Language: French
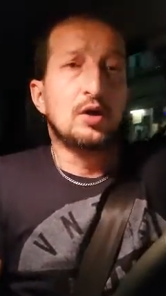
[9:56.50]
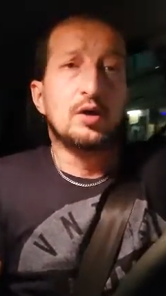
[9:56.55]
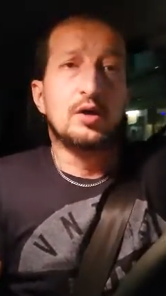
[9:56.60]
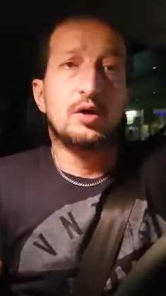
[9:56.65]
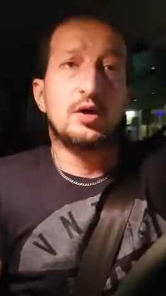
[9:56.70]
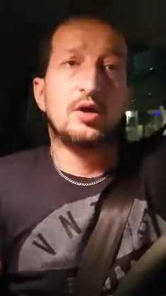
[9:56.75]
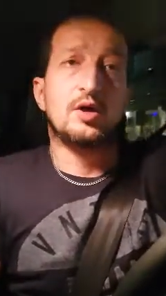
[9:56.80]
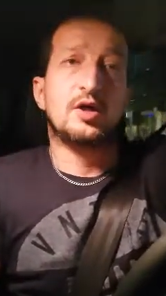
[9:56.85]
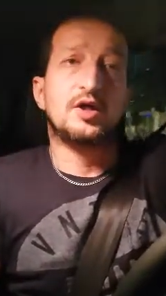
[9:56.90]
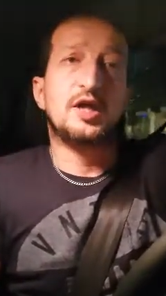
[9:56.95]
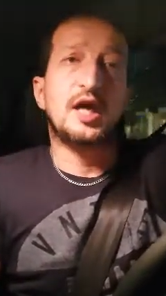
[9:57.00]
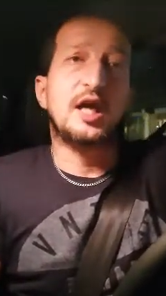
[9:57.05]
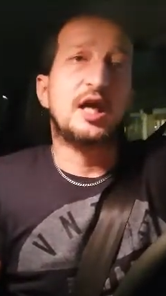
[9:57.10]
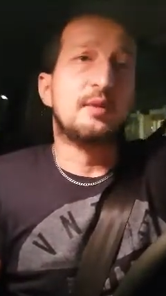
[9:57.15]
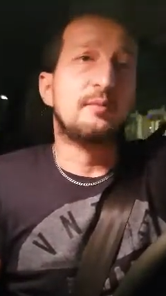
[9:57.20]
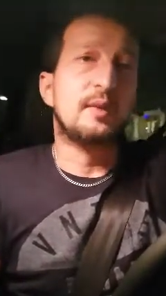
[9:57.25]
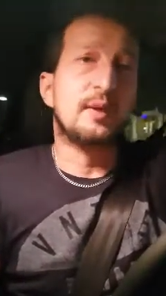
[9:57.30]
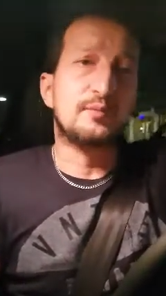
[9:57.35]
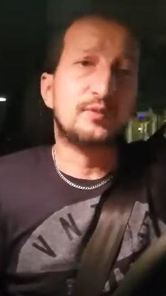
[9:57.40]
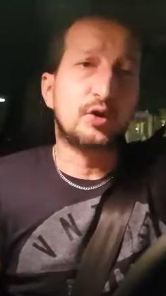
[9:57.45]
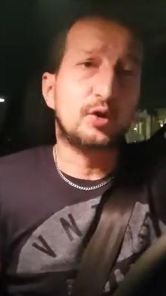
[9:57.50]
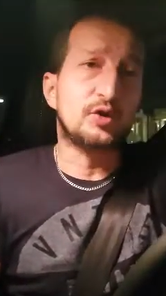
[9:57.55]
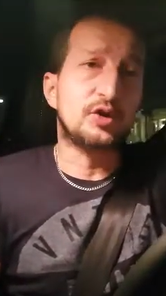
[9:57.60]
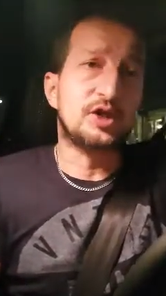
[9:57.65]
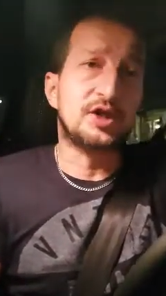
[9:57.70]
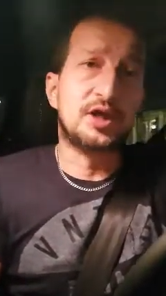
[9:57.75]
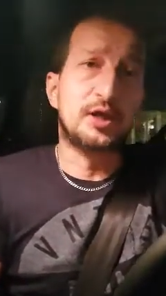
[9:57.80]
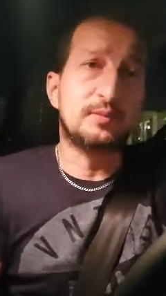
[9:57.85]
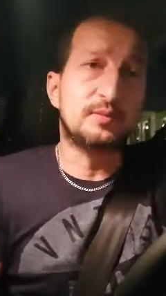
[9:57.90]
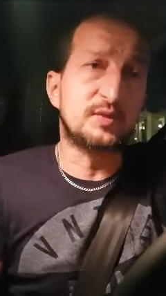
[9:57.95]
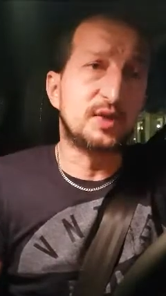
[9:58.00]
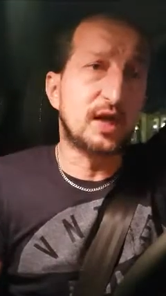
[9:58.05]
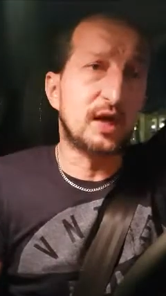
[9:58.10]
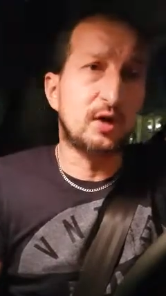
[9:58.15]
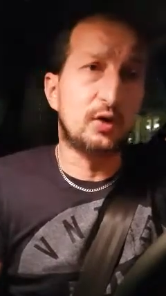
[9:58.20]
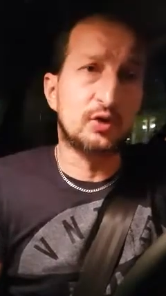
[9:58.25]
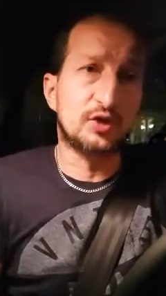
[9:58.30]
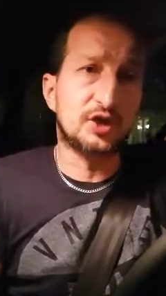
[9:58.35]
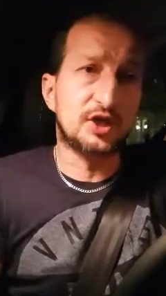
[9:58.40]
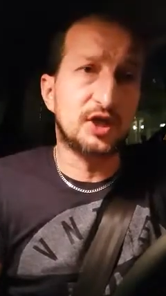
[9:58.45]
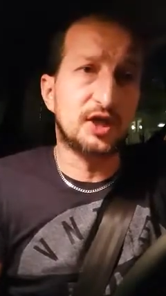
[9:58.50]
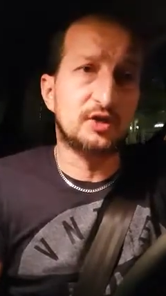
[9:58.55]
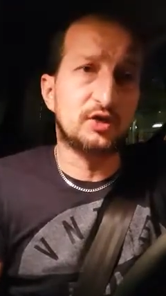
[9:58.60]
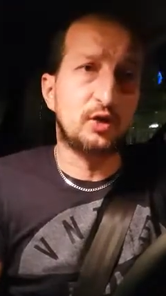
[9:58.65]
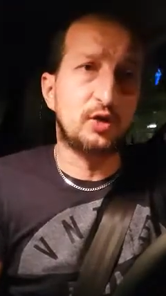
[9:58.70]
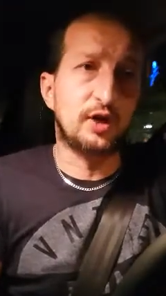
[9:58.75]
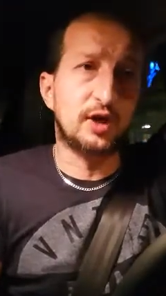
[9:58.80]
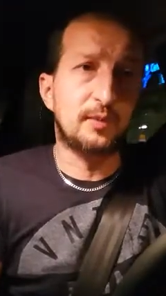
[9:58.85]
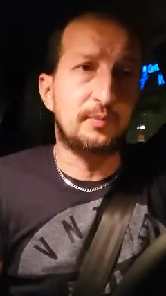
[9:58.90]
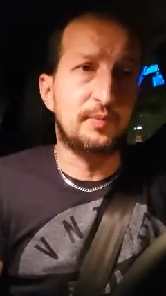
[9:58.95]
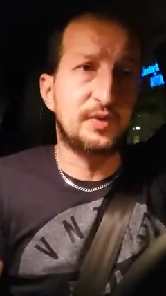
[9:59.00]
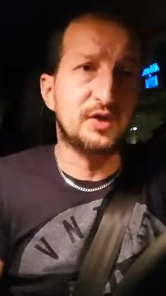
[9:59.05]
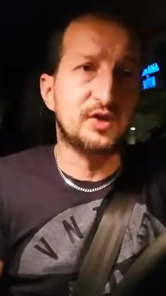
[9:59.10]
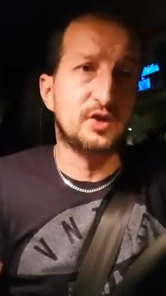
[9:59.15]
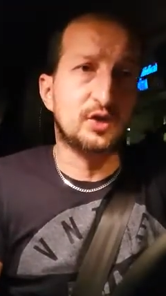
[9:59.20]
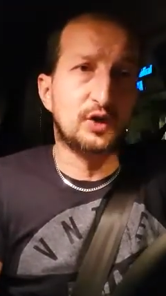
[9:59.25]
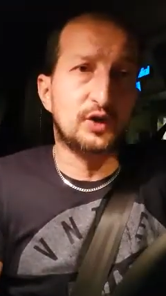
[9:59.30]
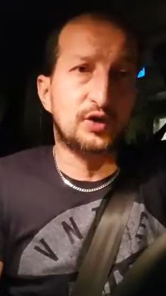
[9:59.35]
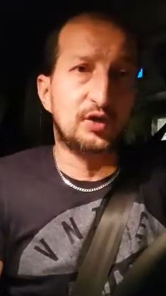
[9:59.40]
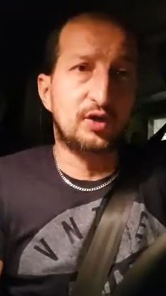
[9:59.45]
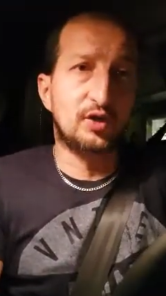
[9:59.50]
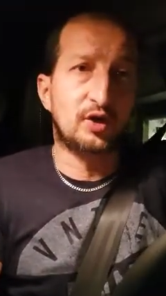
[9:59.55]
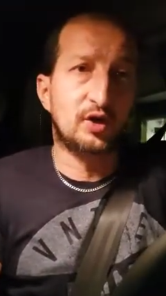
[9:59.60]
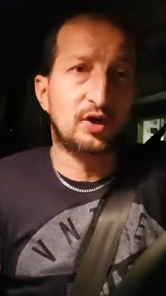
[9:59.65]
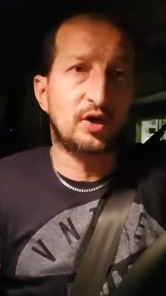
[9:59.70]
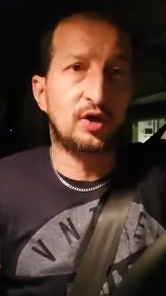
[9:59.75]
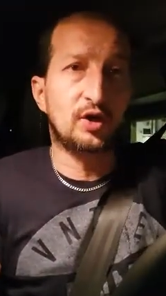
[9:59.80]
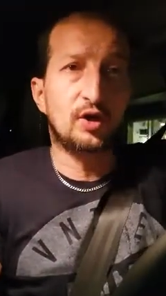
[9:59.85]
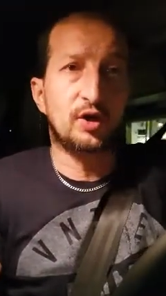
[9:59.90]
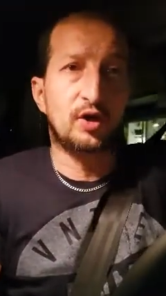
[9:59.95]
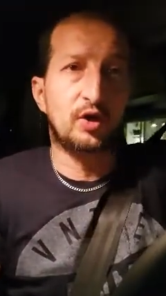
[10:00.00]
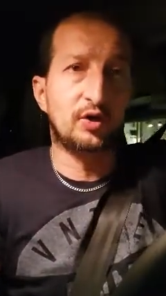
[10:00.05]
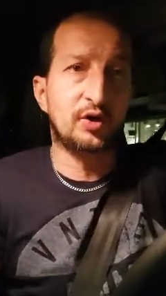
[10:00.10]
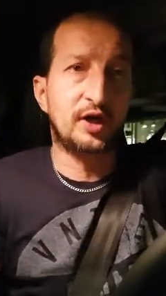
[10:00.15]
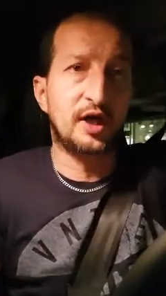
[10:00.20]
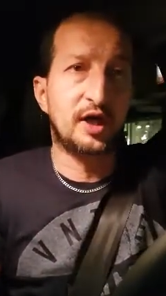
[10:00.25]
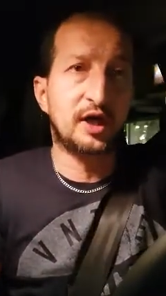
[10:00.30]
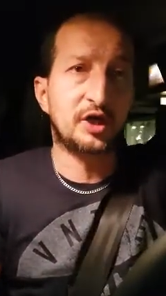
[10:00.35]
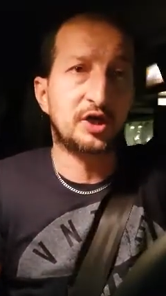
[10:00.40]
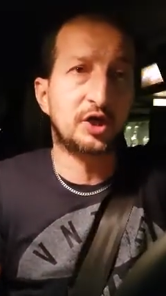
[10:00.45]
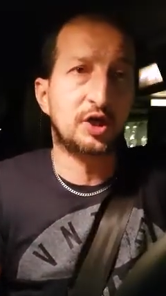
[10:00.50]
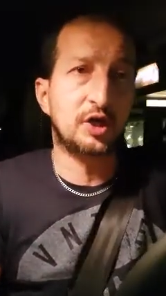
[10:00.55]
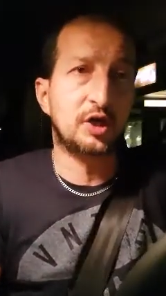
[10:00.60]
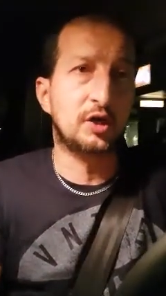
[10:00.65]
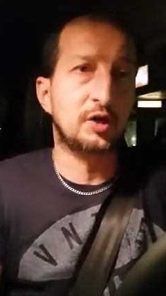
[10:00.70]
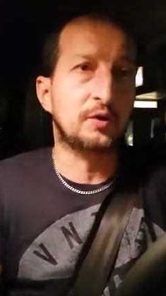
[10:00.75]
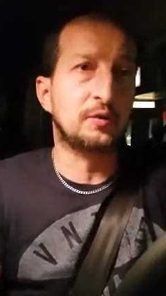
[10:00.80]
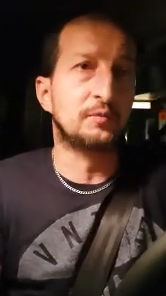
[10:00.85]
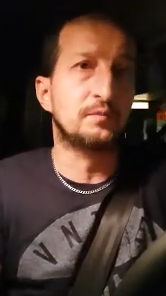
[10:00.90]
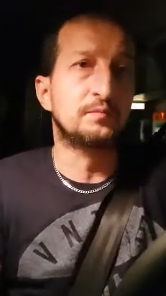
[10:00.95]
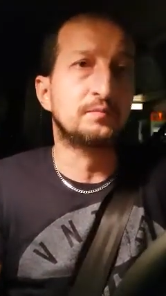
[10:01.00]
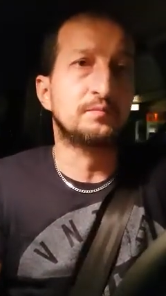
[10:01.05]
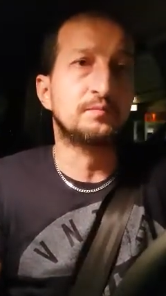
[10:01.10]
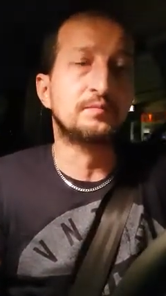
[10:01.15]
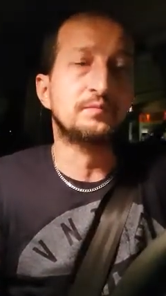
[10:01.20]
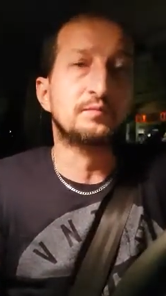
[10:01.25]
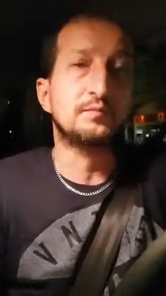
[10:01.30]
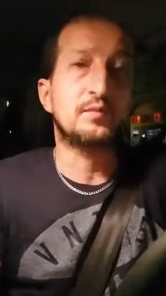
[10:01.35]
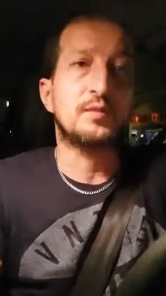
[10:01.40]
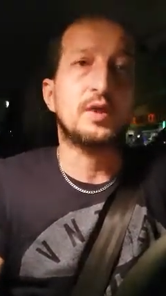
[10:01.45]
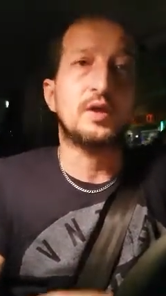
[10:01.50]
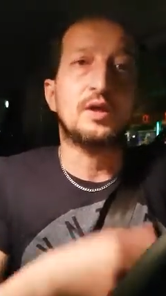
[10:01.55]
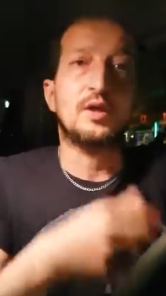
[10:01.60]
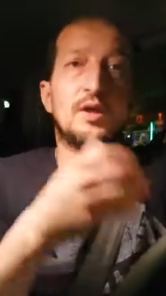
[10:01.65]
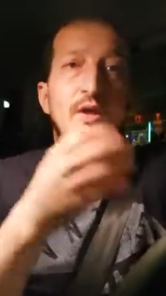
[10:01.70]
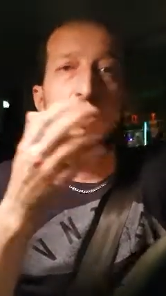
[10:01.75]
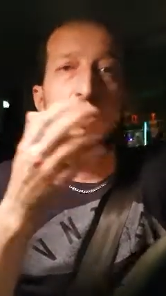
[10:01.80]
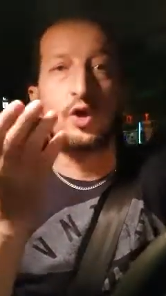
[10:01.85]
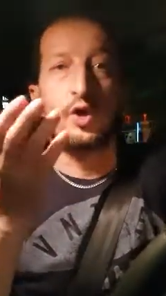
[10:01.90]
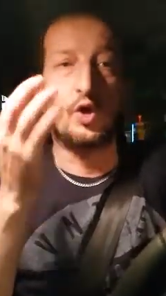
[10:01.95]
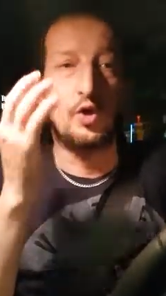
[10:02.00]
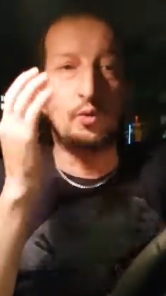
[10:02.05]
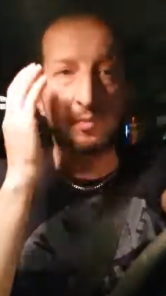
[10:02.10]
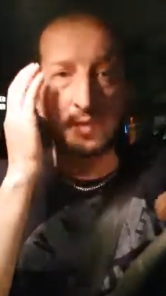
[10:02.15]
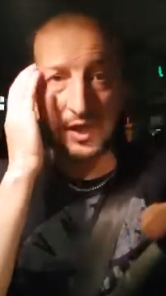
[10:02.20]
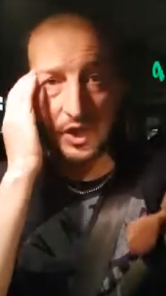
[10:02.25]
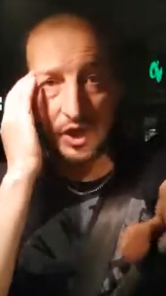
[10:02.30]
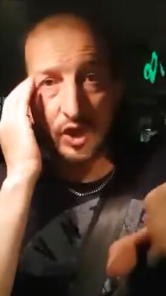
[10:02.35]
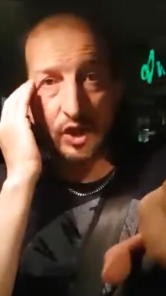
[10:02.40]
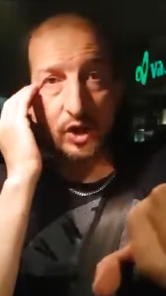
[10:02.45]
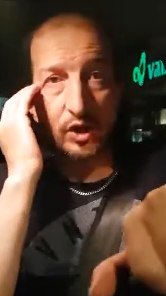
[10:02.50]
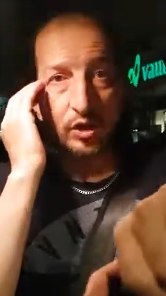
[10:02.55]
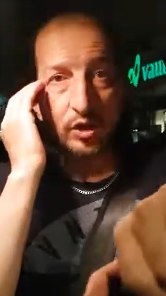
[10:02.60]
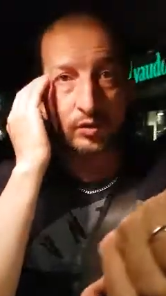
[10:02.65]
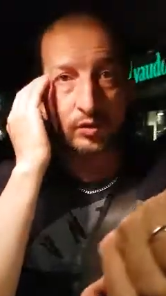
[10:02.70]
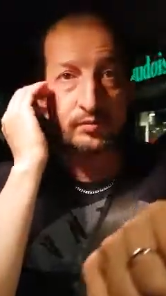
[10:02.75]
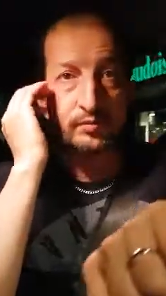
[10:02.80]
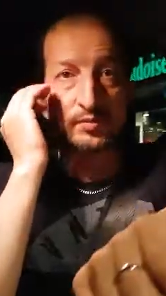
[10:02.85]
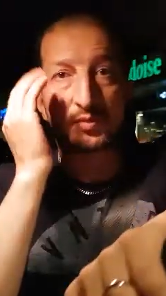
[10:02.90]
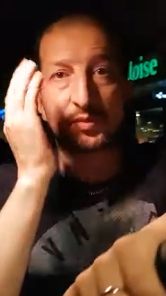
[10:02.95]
Il y a les mêmes trucs qui me dérangeaient dans l'épisode Rogue Nation le méchant,